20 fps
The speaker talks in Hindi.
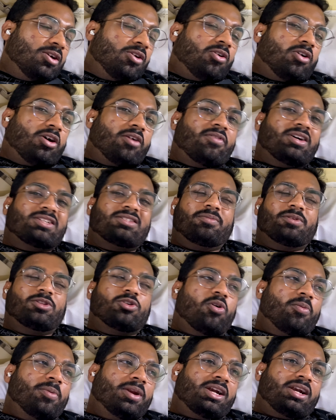और वैसे भी
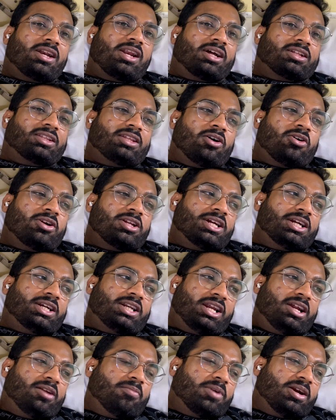दो मिनट लगते हैं और ये
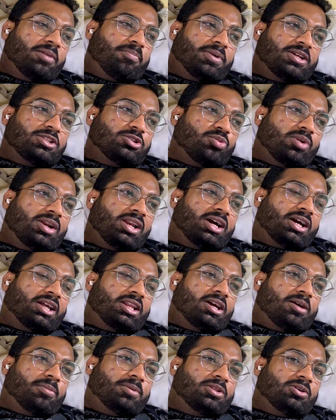ट्रेन बड़ी पंचुअल लग रही
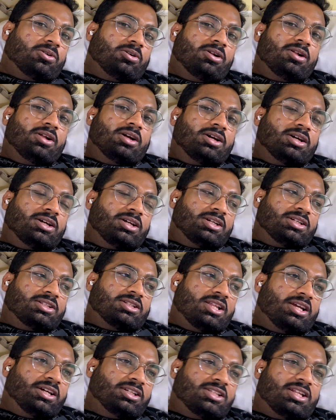है अभी तो
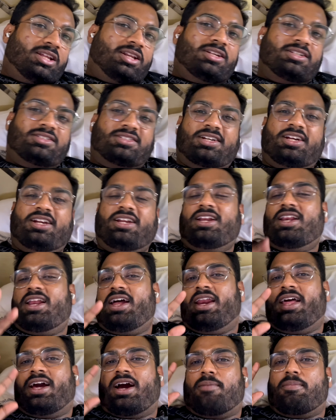इसलिए तो रिस्क नहीं
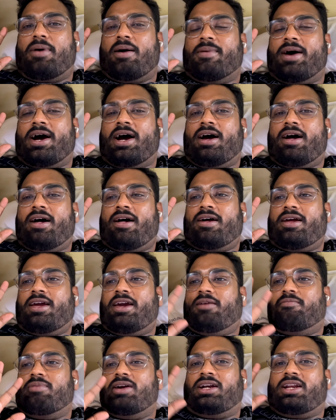लेने का बाबा
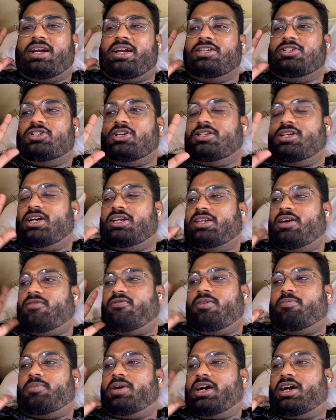एक बार ट्रेन चल जाती है
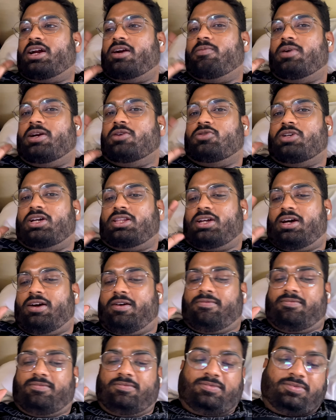फिर बड़ा गड़बड़ हो जाता
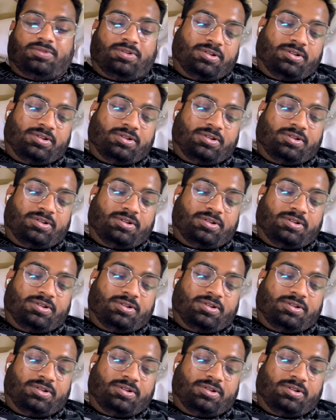है